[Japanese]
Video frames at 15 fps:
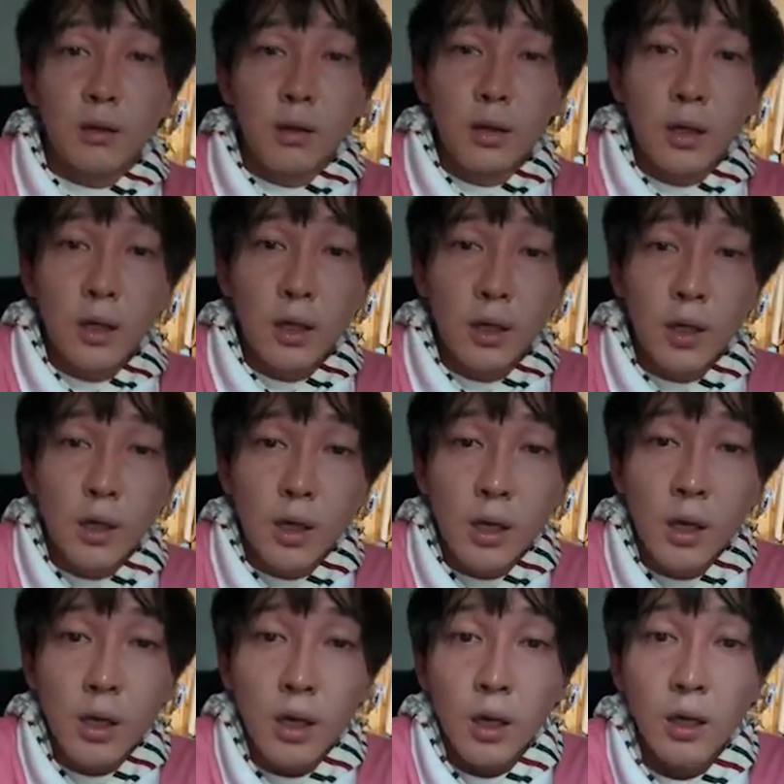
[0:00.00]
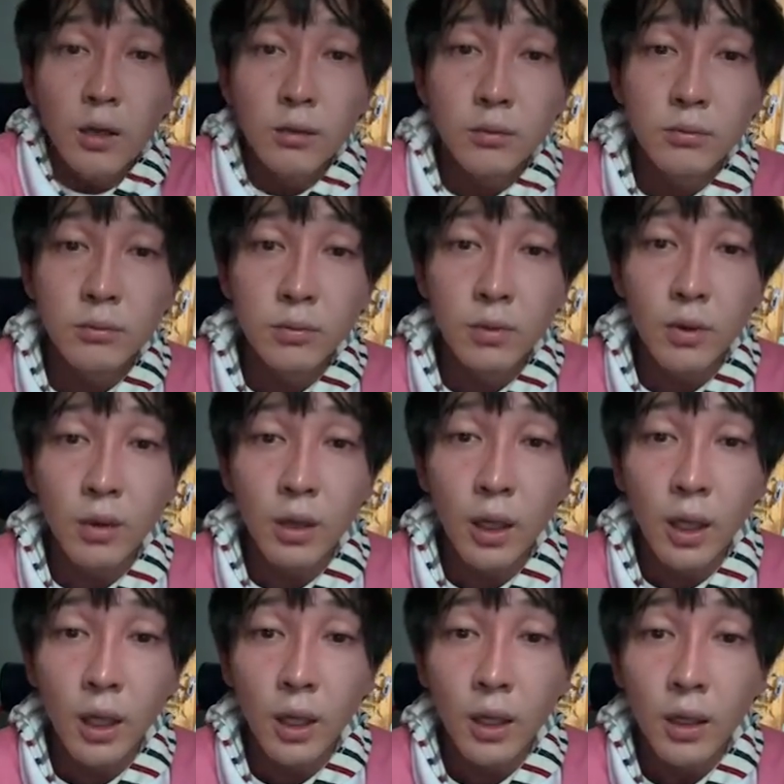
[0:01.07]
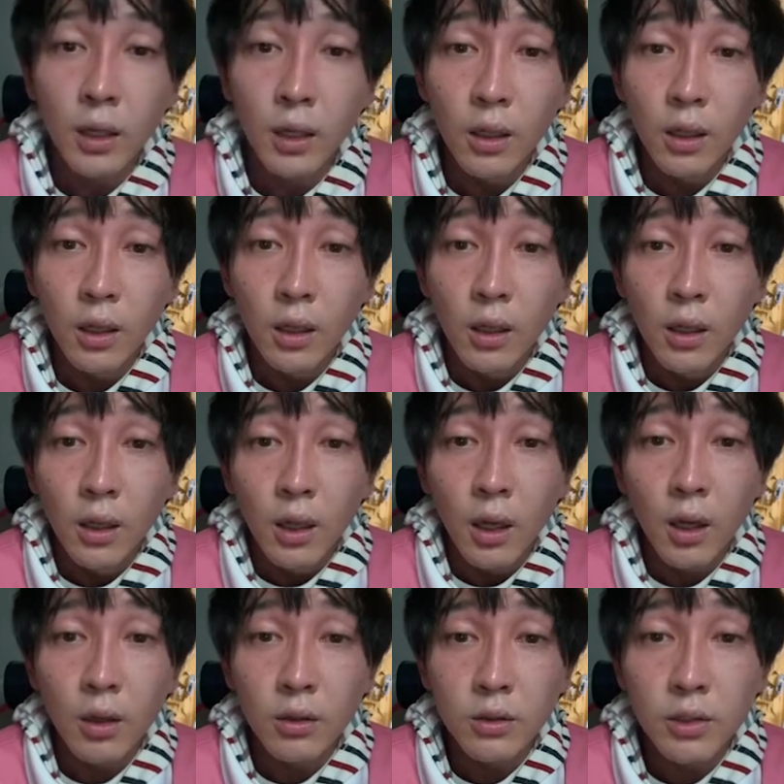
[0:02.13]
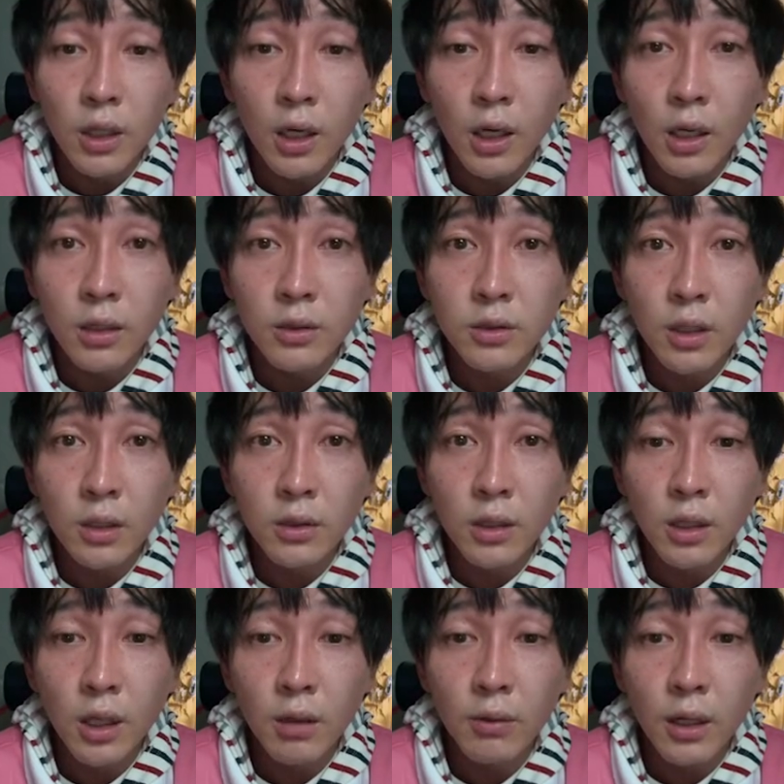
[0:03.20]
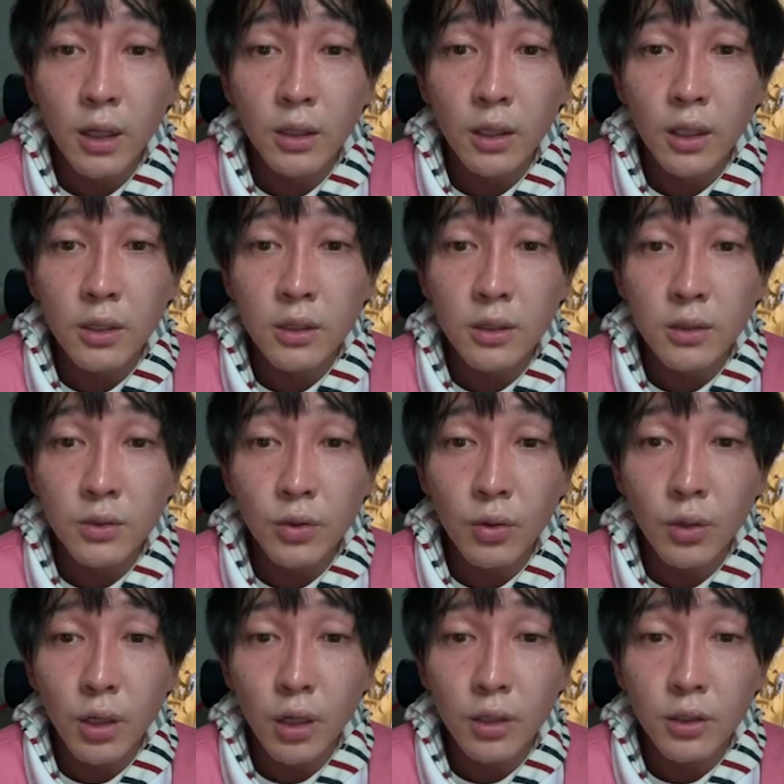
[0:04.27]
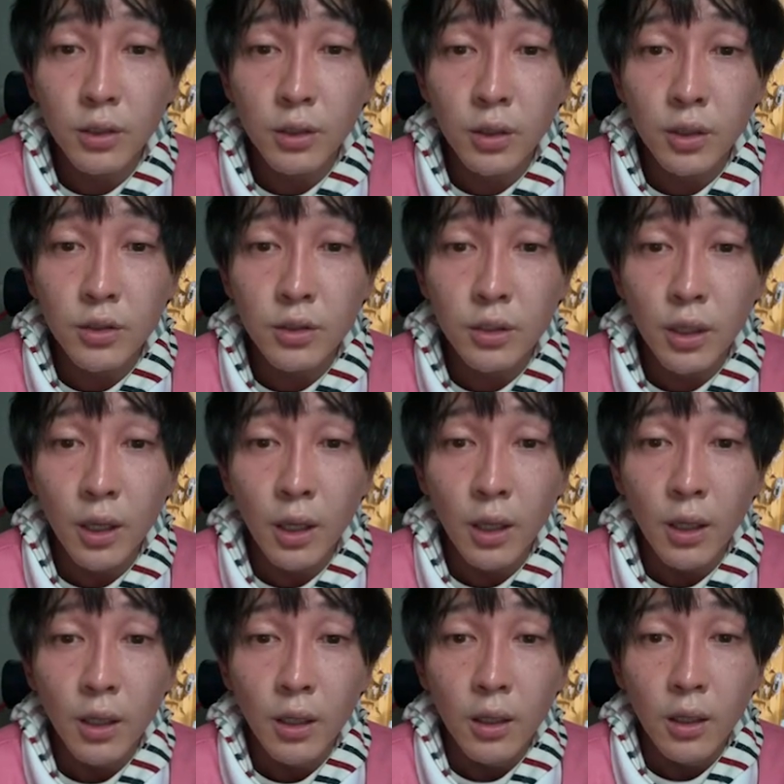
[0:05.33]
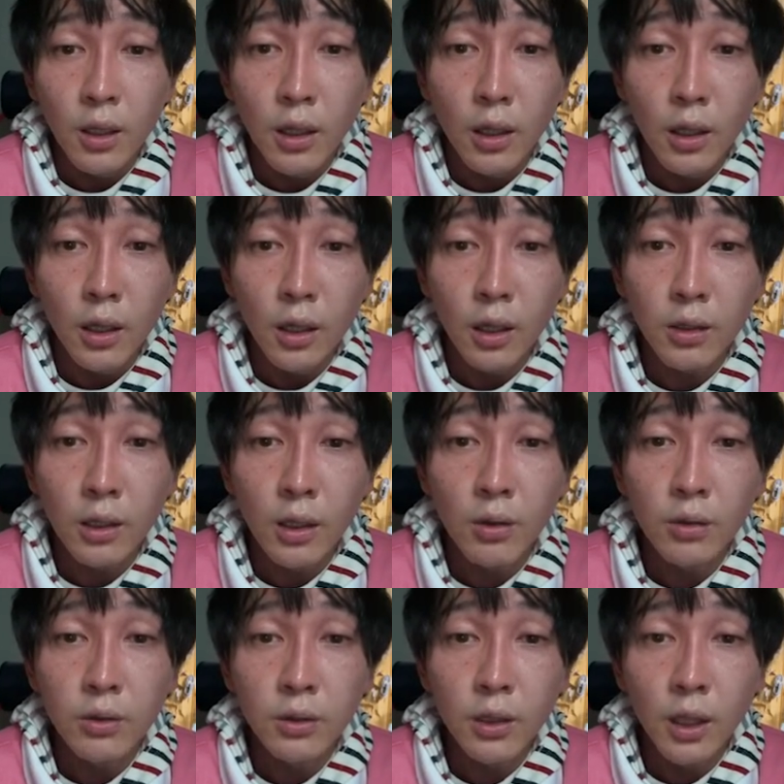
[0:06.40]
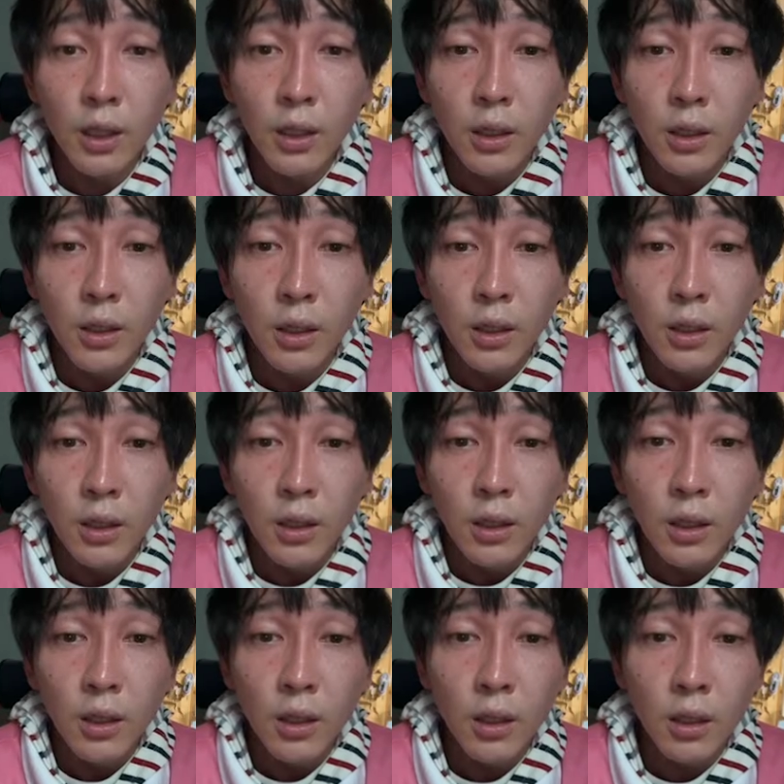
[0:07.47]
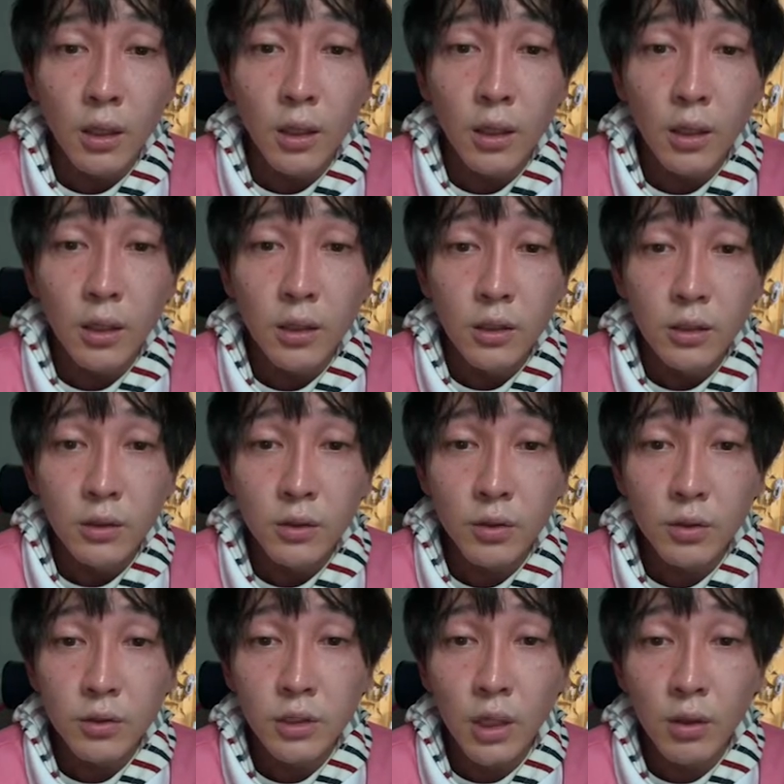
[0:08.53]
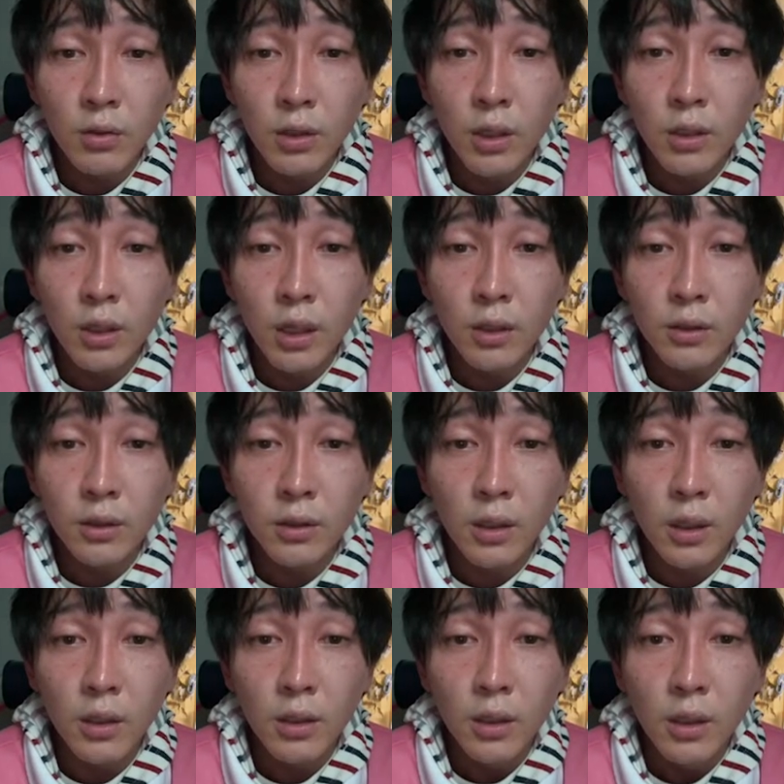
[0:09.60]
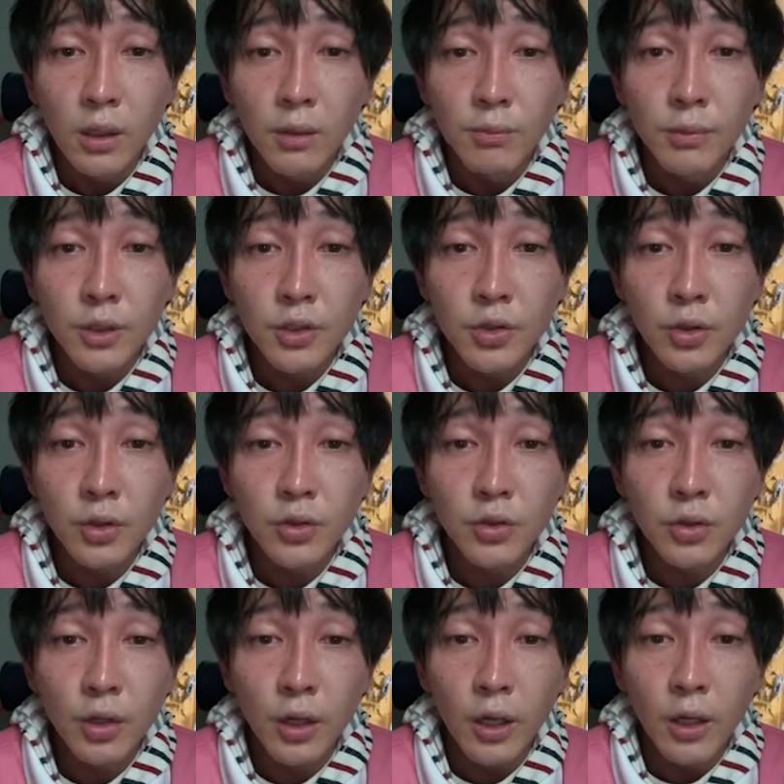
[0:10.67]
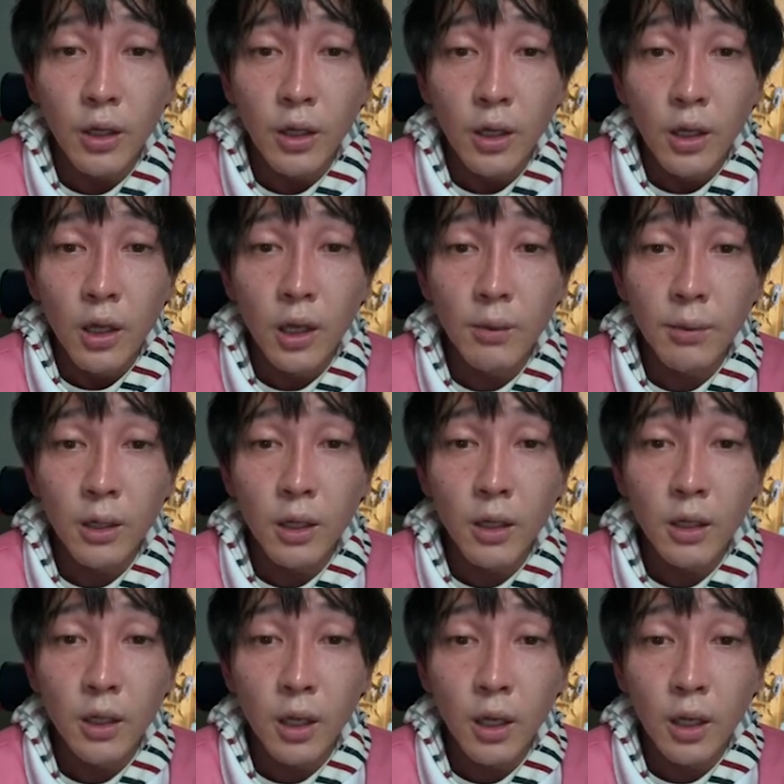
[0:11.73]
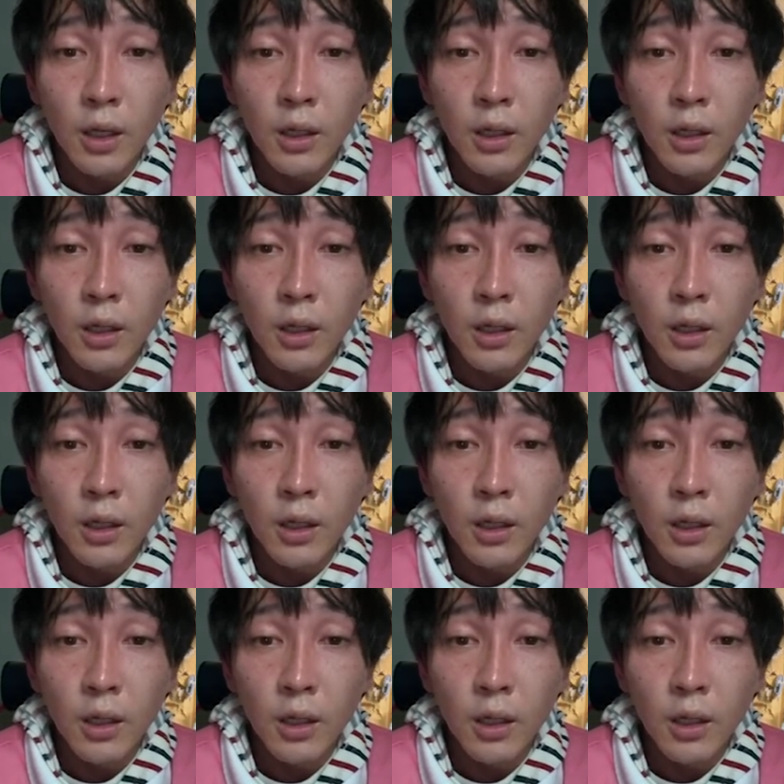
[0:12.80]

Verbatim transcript: いやー、もうね。あのちゃん、あのちゃんって名前で、そっから来てるらしい。ああ、なるほどね。ああ、のこさん音楽なんだよね。美少女愛。ヘベレケ。